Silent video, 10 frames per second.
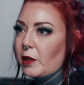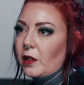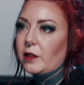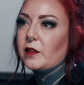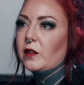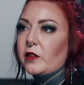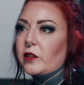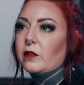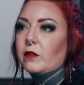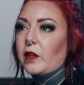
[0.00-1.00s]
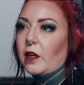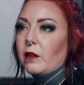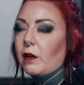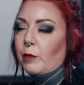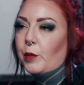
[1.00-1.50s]
kann ich dich äh,
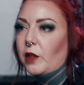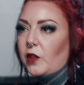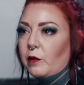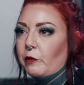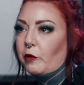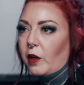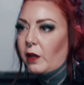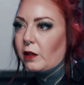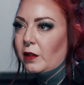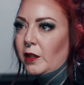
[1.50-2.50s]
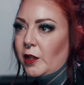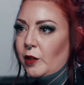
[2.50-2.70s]
direkt noch ein paar Dinge fragen.